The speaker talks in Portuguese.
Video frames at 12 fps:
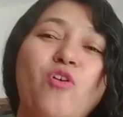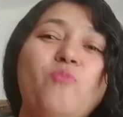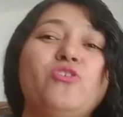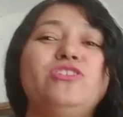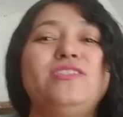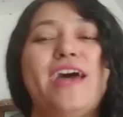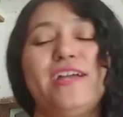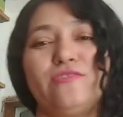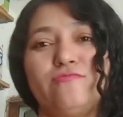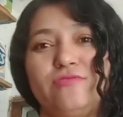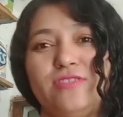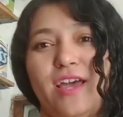
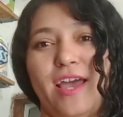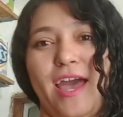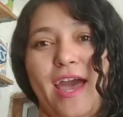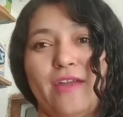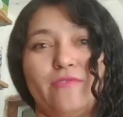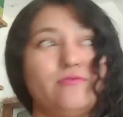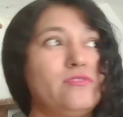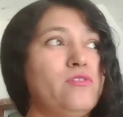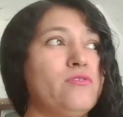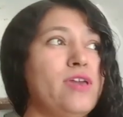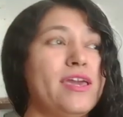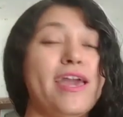comodidade custa caro.
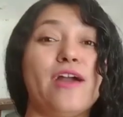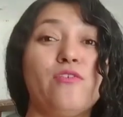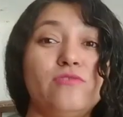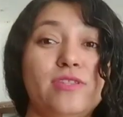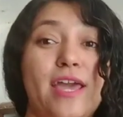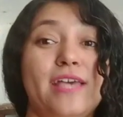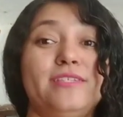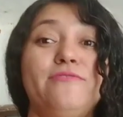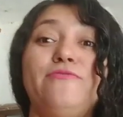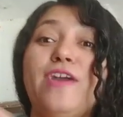Então, o que, que acontece?